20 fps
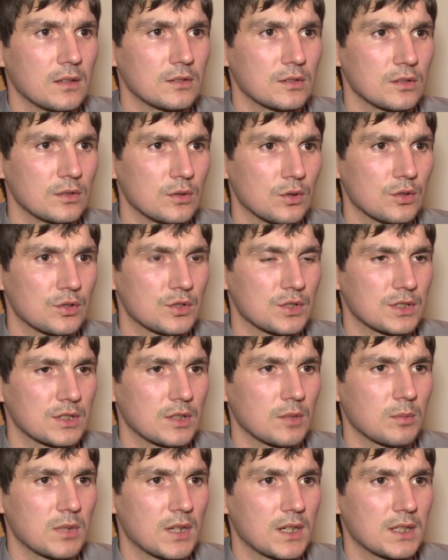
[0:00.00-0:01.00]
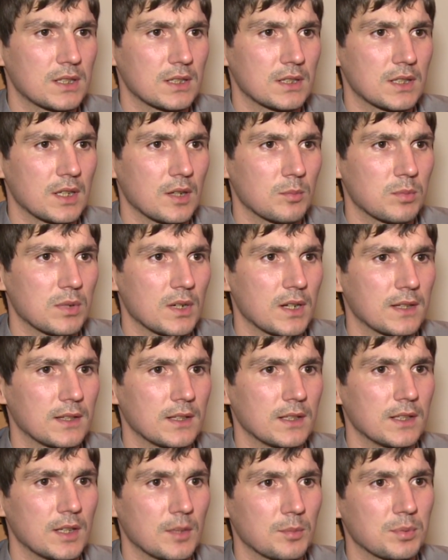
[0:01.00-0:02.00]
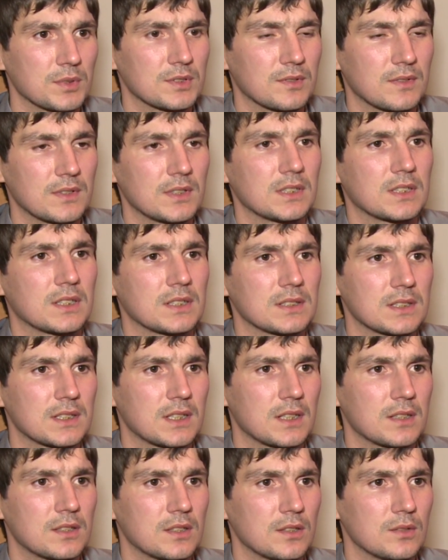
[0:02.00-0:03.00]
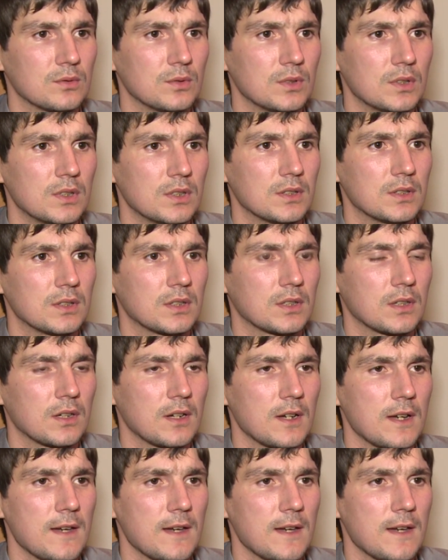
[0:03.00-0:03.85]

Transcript: Ты должен забрать это обратно. И я позвонил Константину Ильиных.